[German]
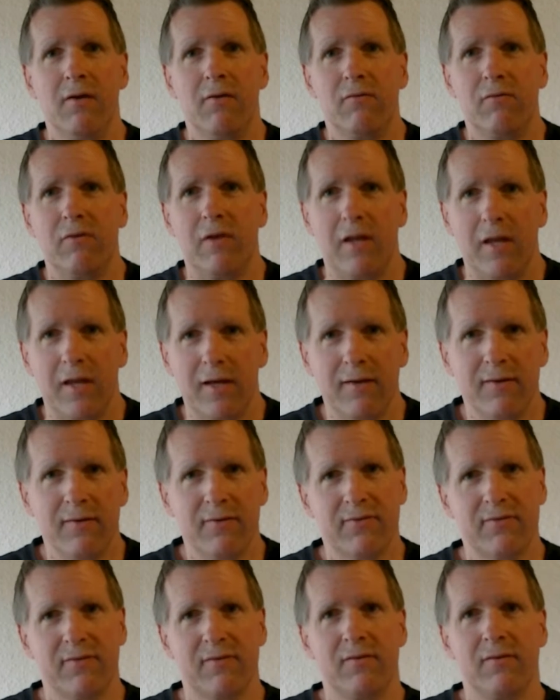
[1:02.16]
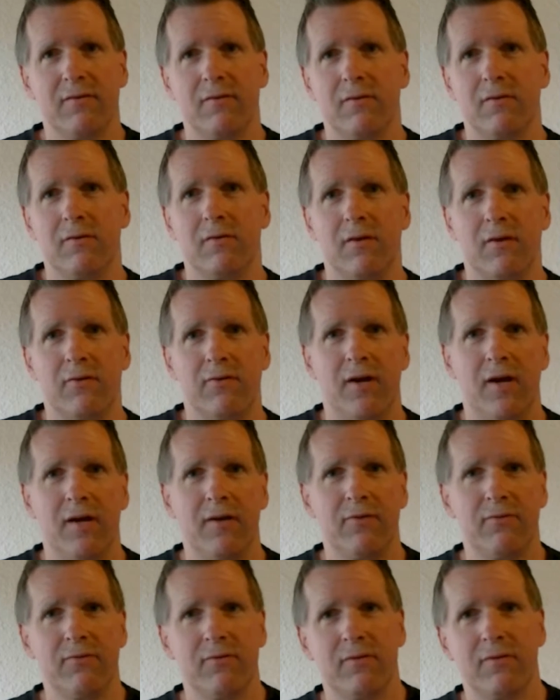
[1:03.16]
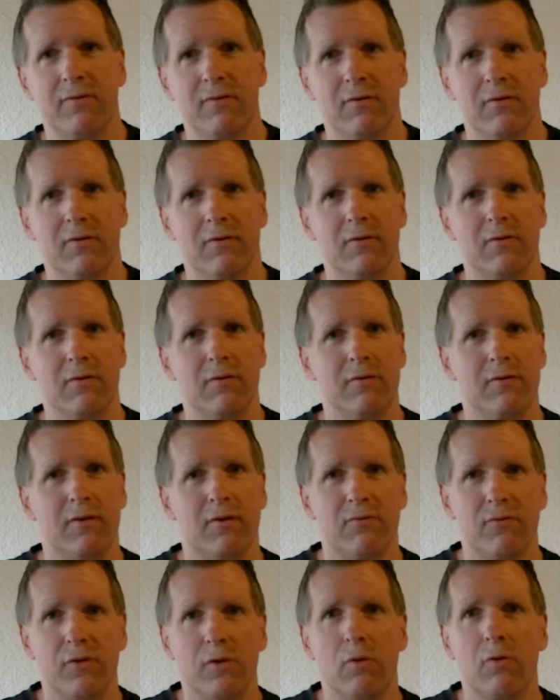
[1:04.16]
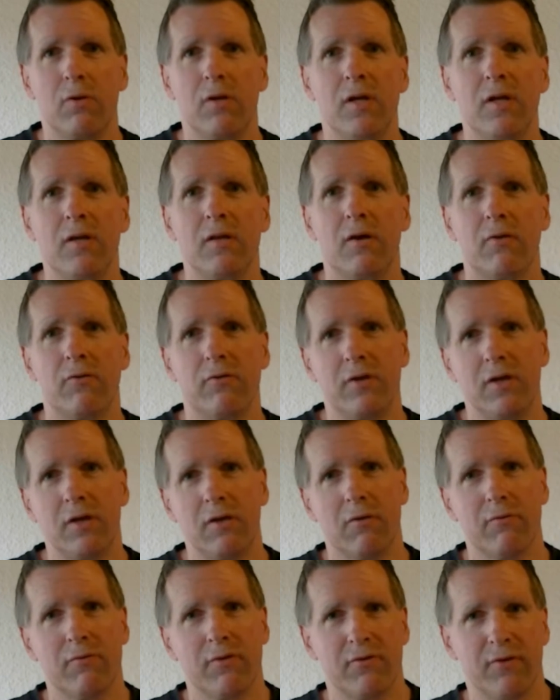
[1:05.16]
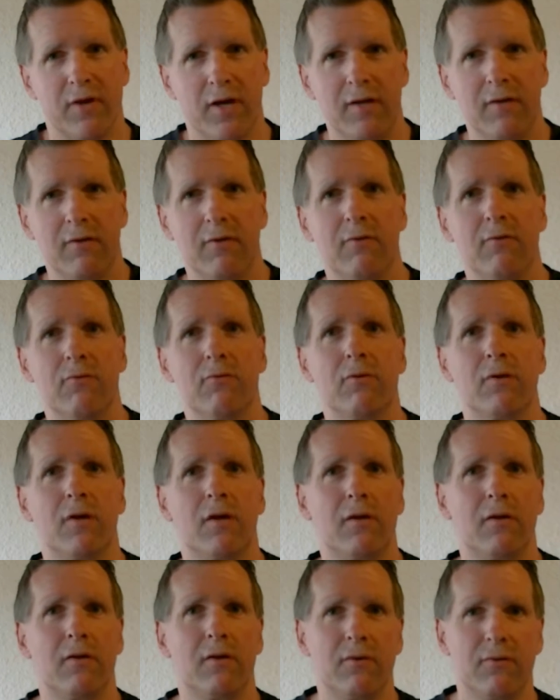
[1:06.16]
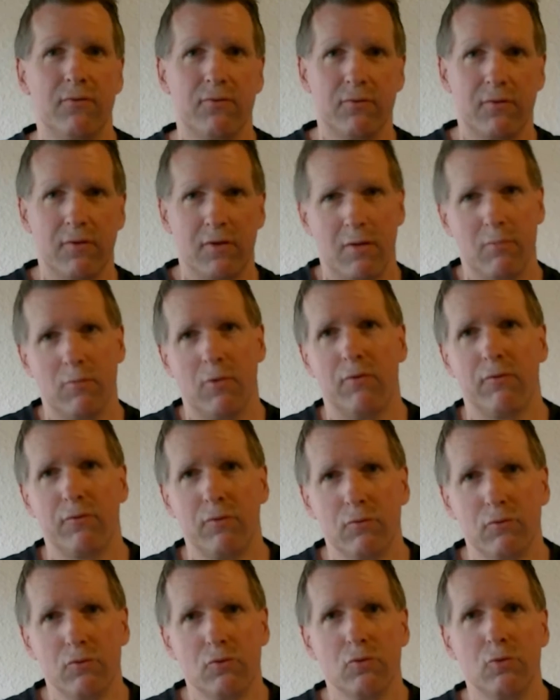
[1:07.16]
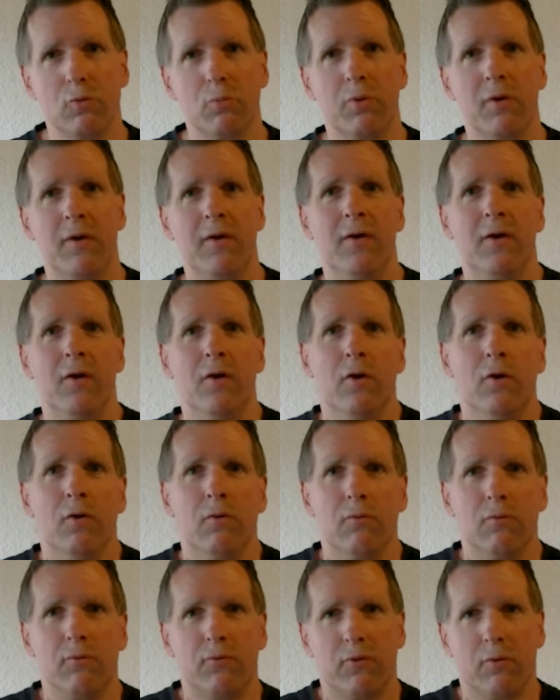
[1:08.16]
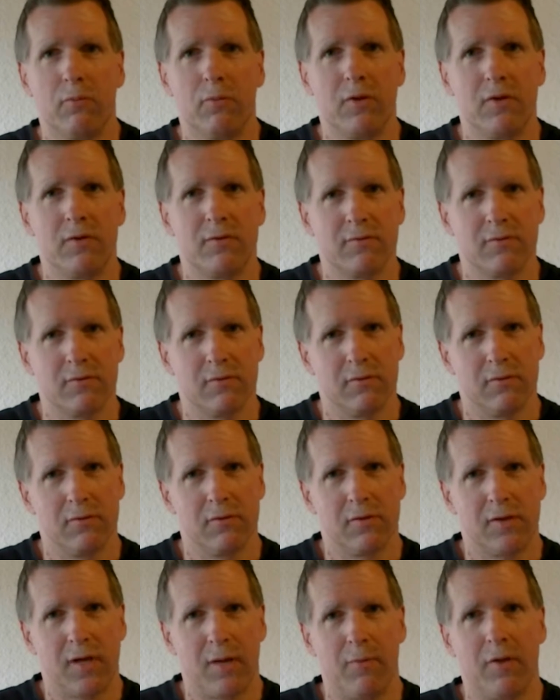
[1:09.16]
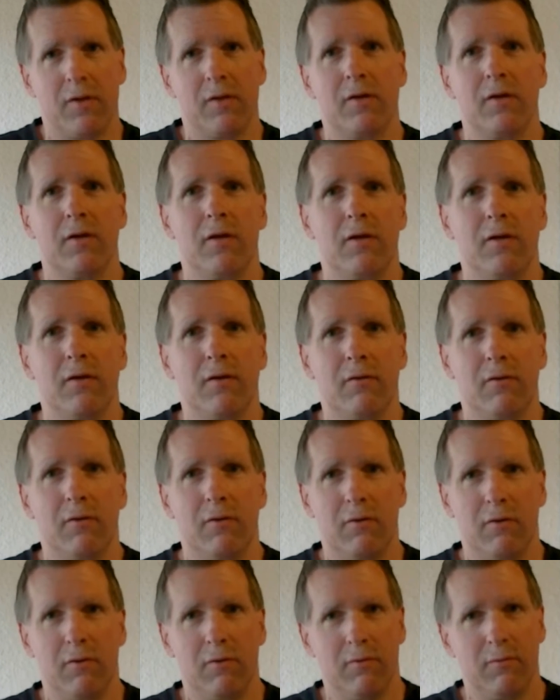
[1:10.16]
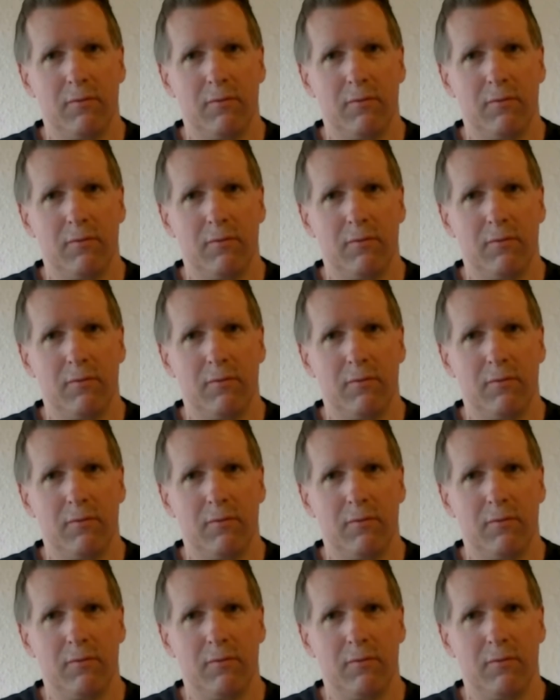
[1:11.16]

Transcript: wie Links. Äh, Das heißt, äh, das Video liegt also nicht auf der Seite, sondern ist eben auf YouTube. Und somit äh, kann man den Äh,